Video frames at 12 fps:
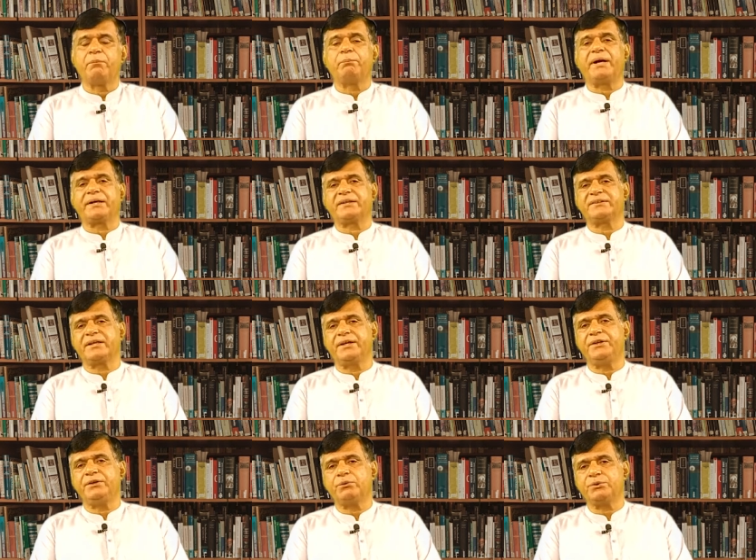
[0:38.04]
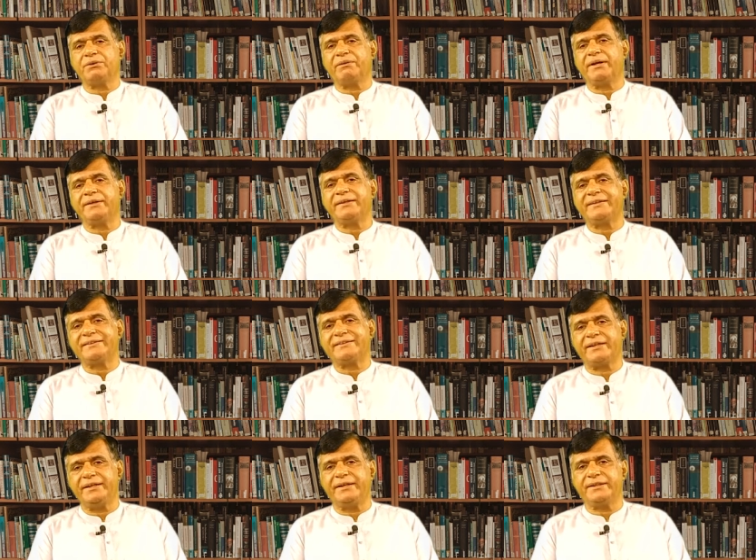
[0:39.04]
पाकिस्तानी नौजवान किस
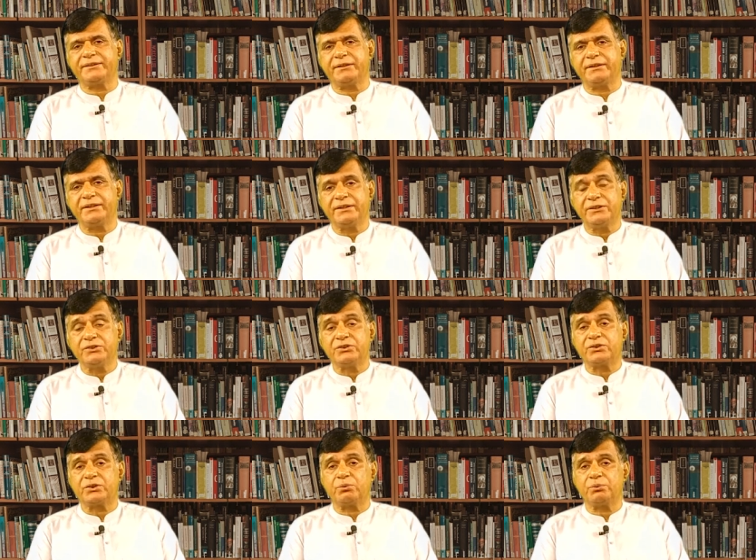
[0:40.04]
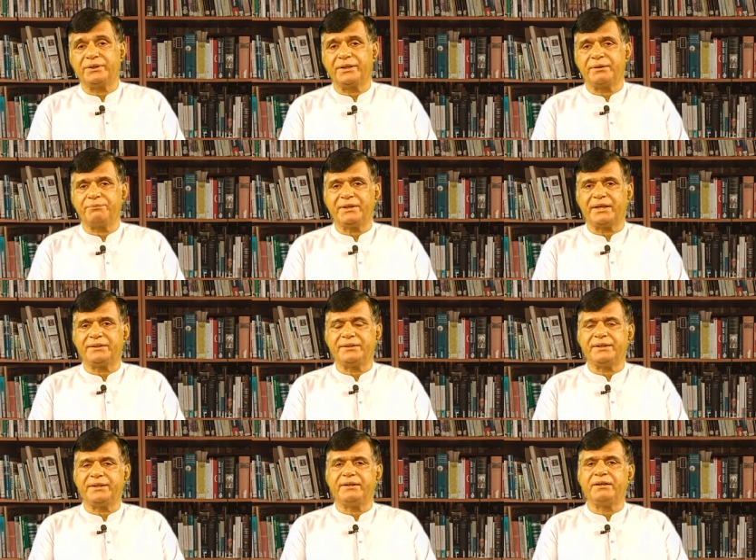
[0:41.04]
तरीके से सऊदी अरब
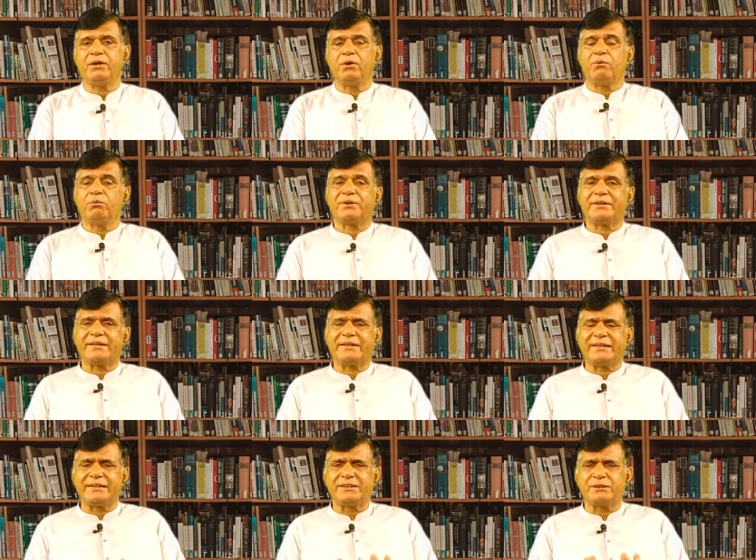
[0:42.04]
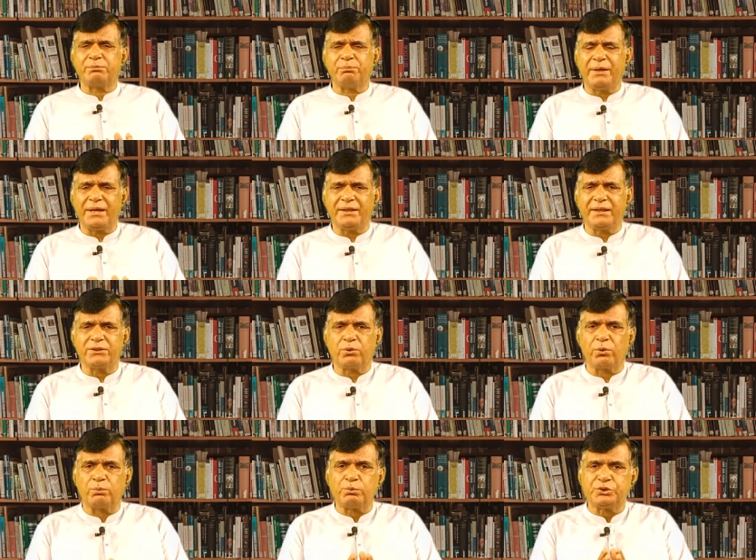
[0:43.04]
जाते हैं किस मेहनत
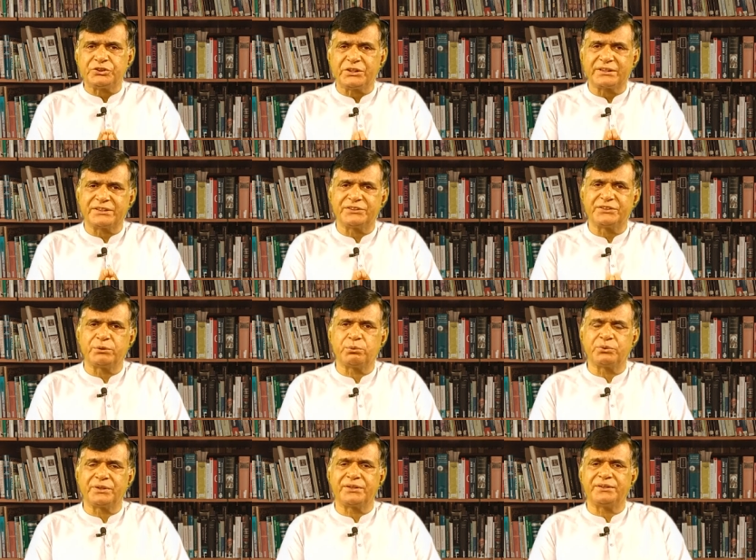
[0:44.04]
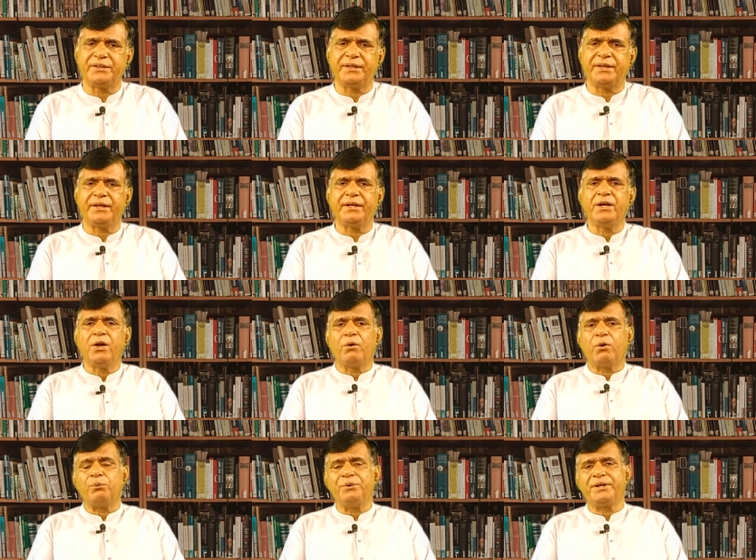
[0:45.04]
और मशक्क़त से गुज़रते हैं
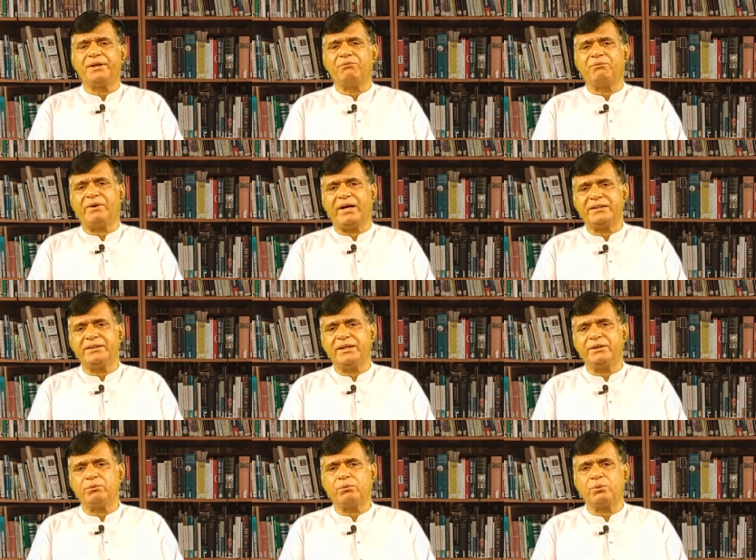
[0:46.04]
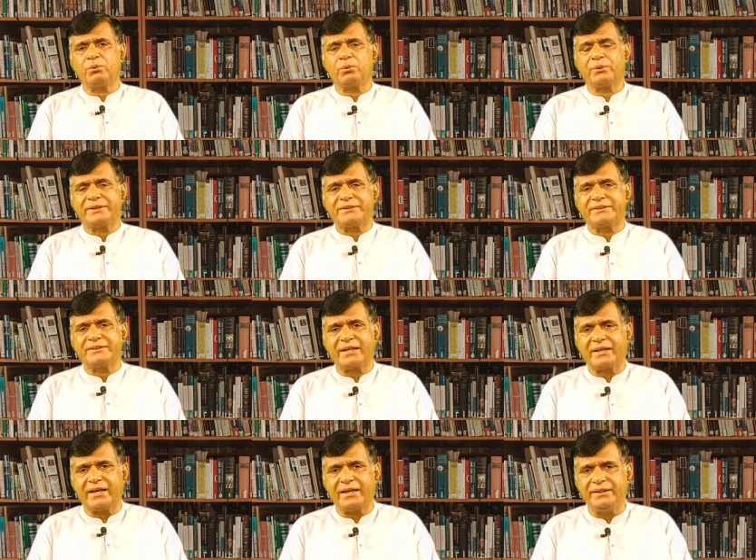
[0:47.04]
उनके वालदेन उनको किस
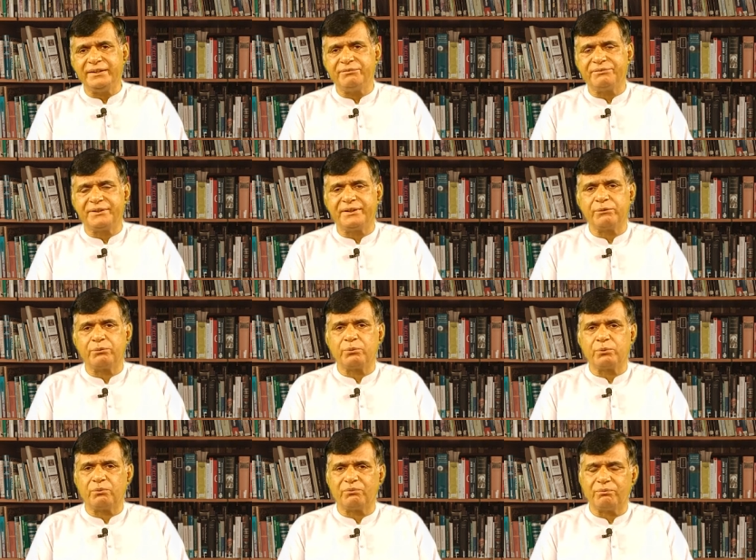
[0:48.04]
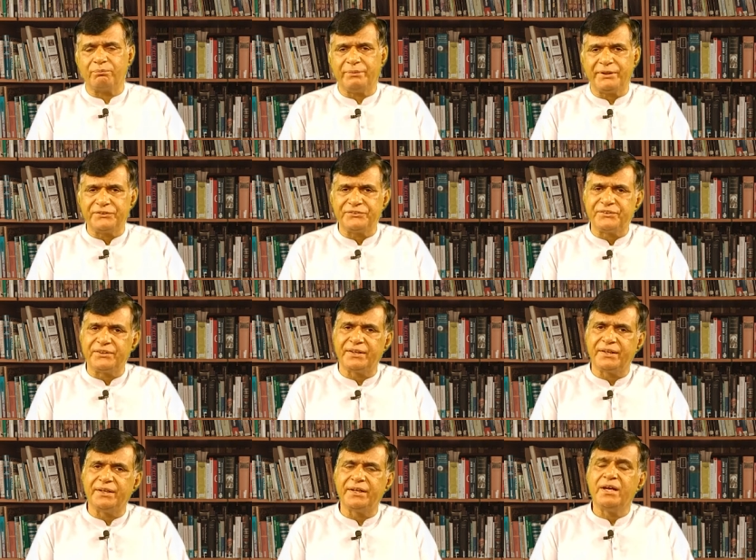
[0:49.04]
तकालीफ से उनको भेजते
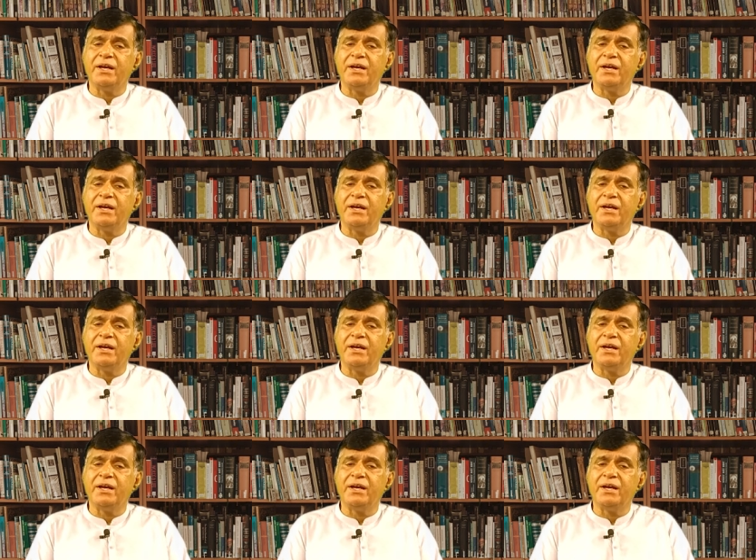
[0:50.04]
हैं